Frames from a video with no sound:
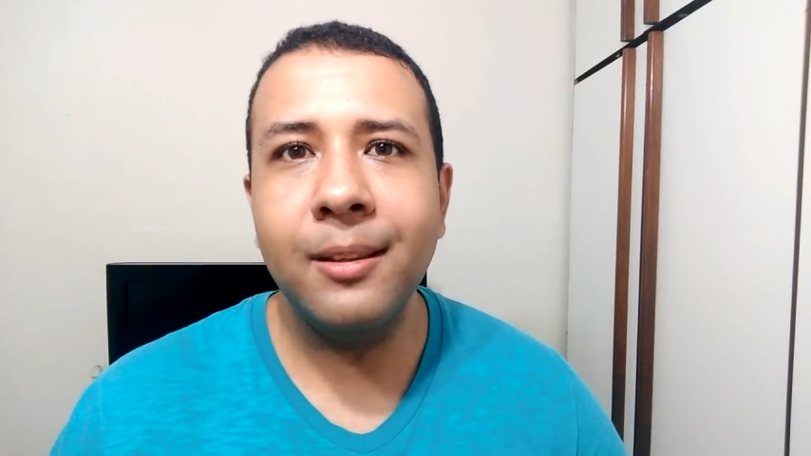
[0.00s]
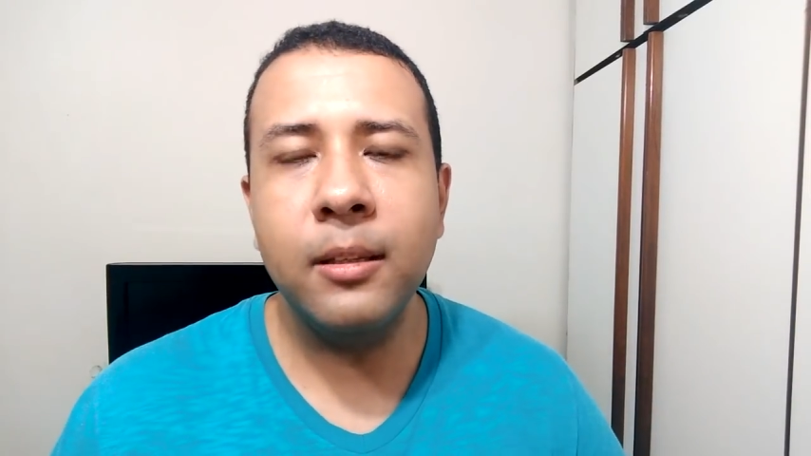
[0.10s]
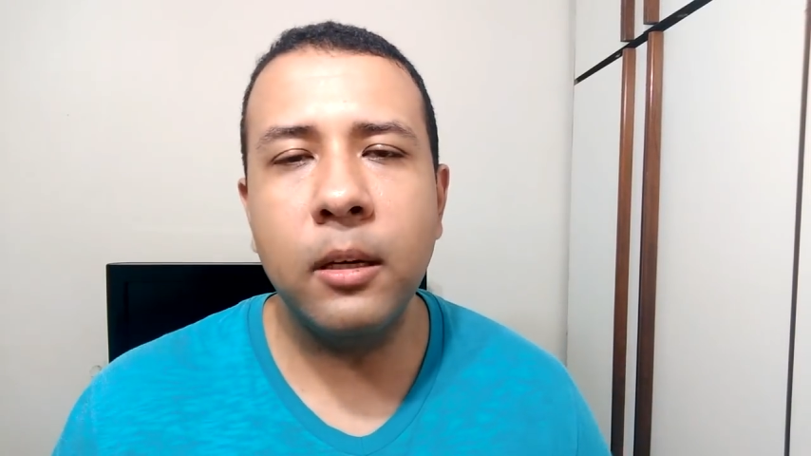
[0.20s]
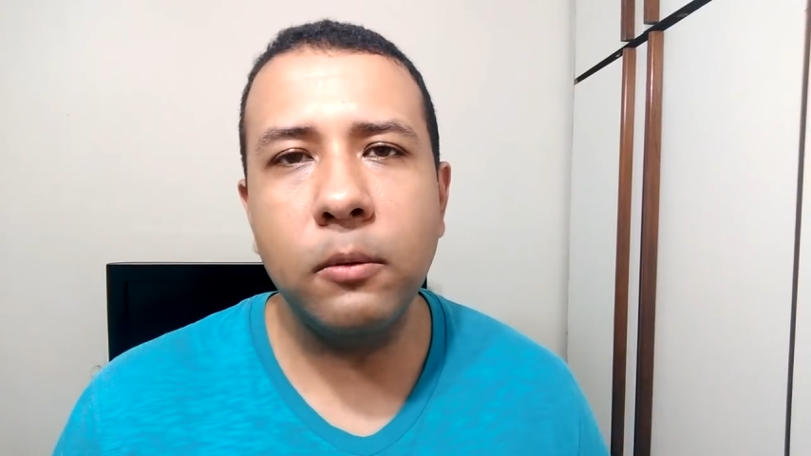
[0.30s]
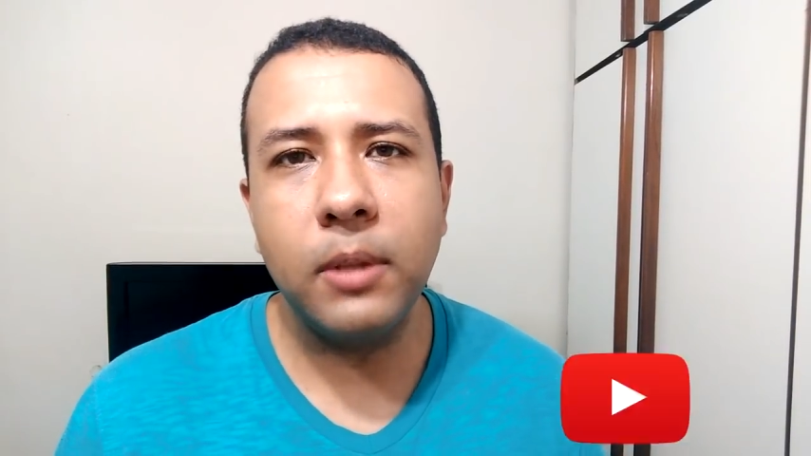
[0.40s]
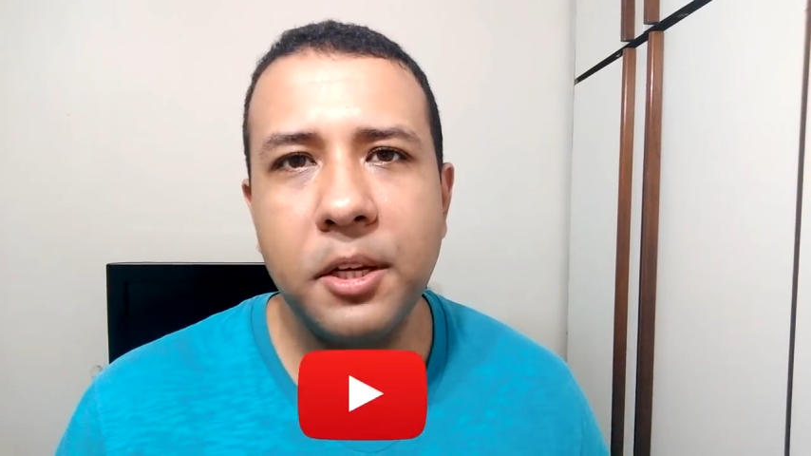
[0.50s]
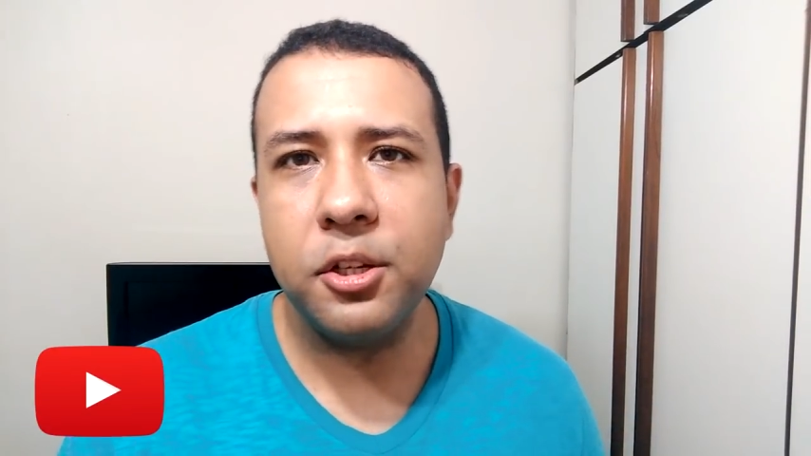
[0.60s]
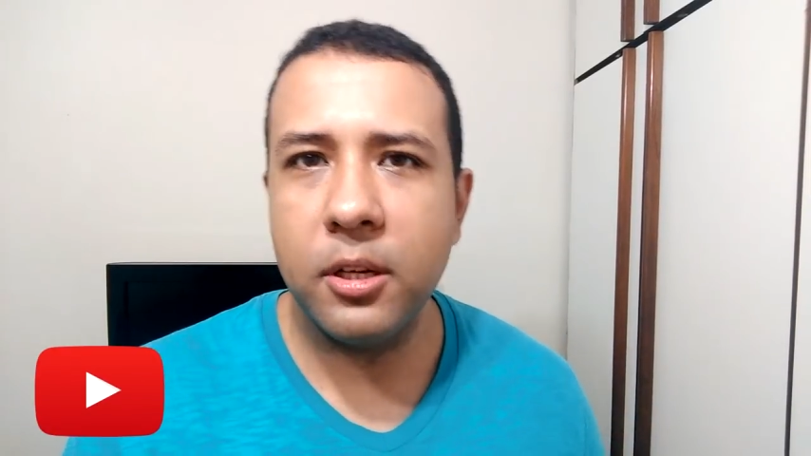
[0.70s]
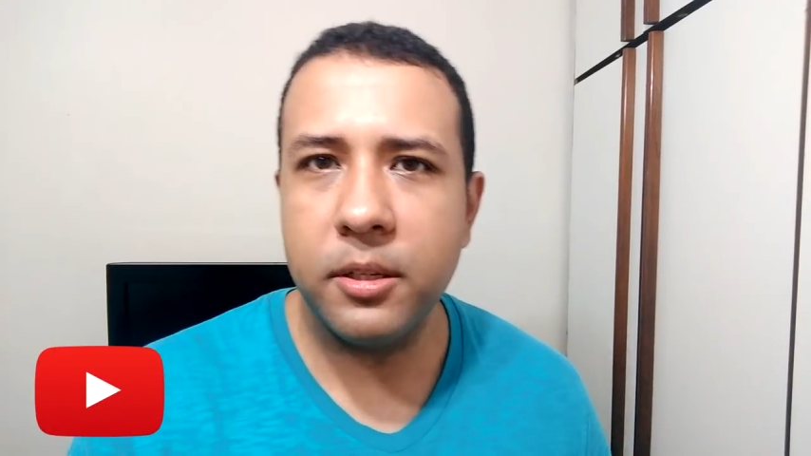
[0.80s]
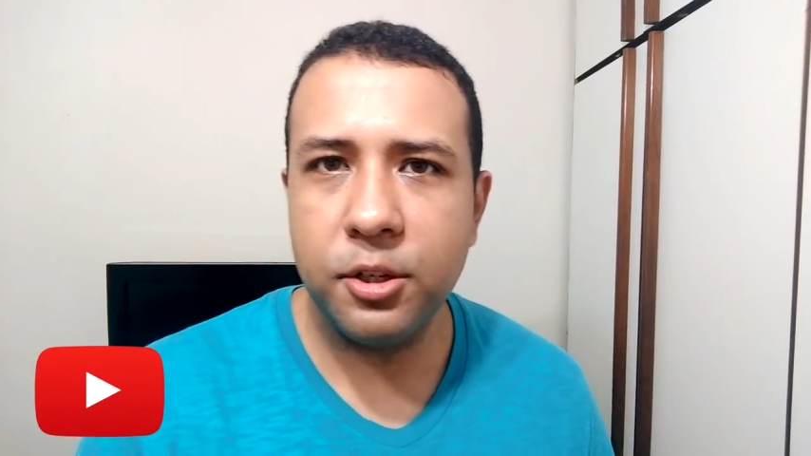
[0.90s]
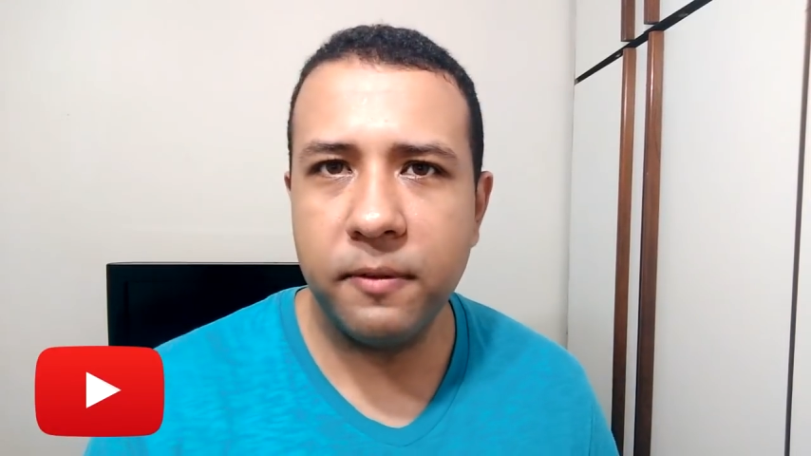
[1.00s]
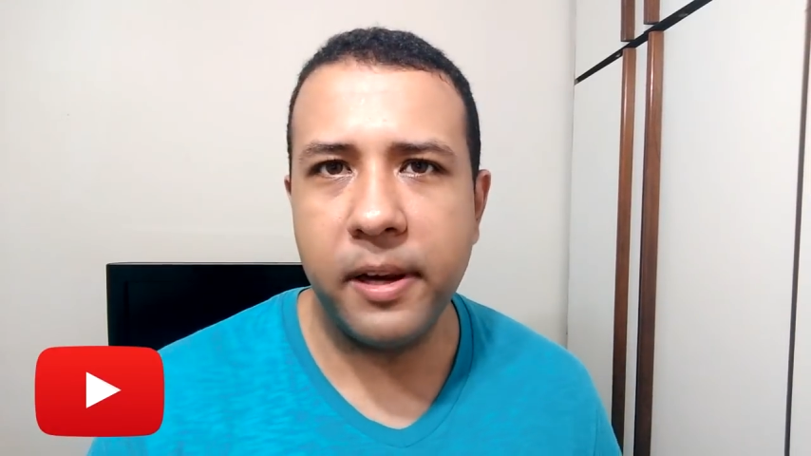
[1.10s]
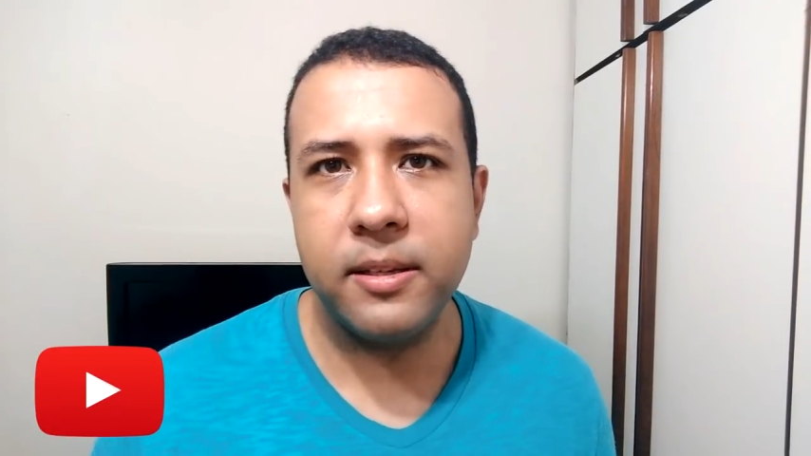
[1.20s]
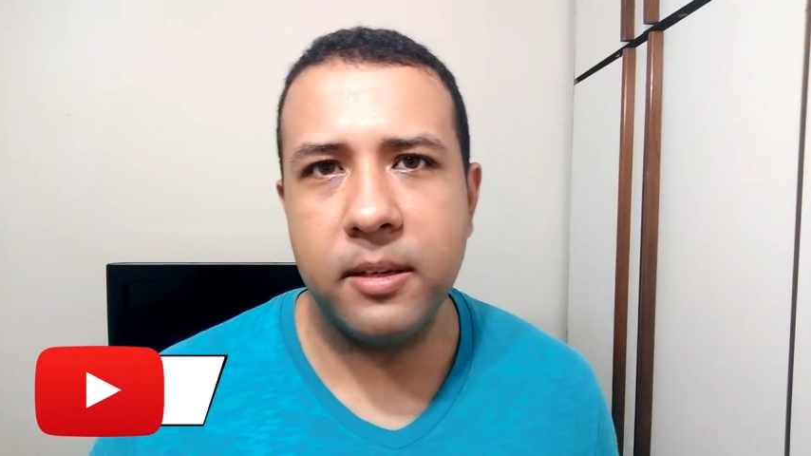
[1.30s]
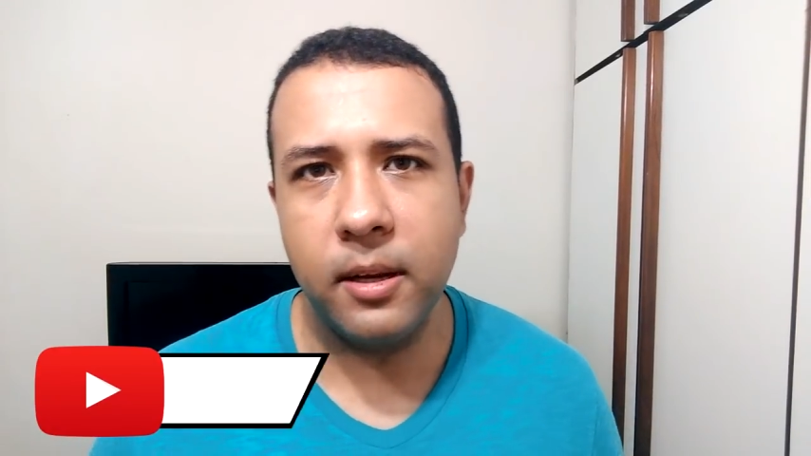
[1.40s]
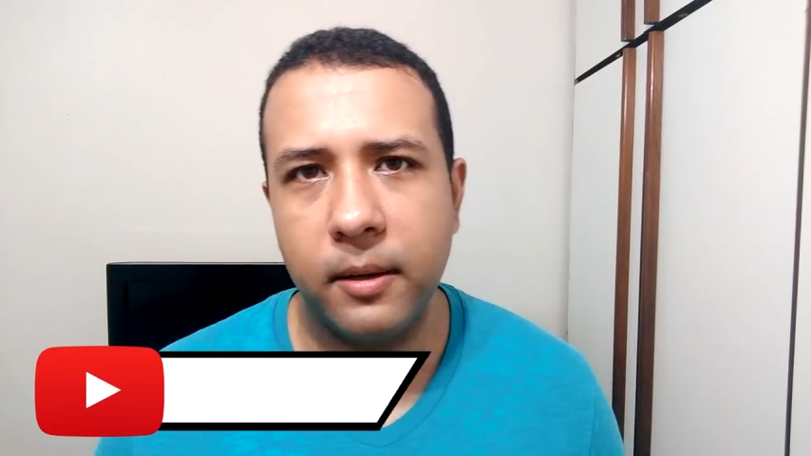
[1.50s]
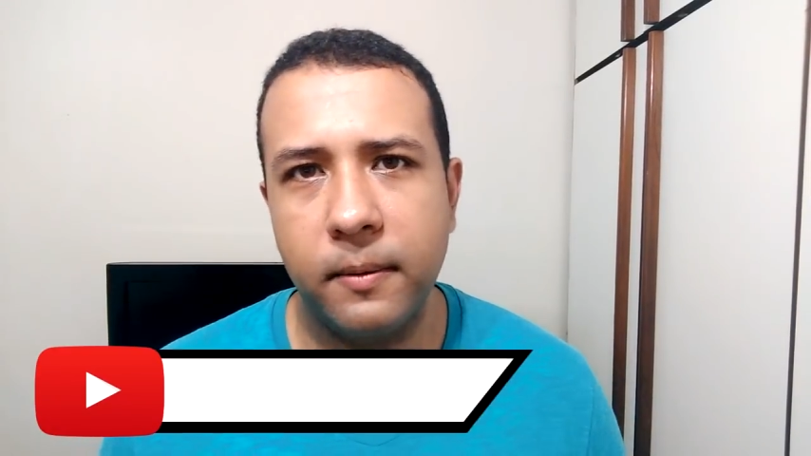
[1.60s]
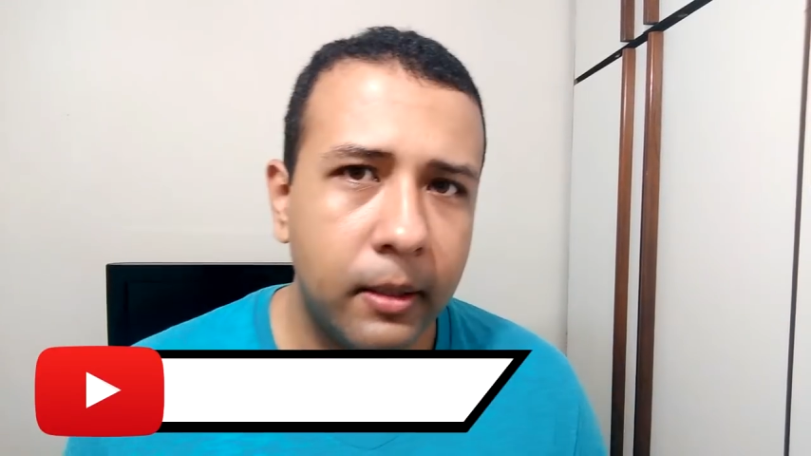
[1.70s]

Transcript: não tem chances de vencer.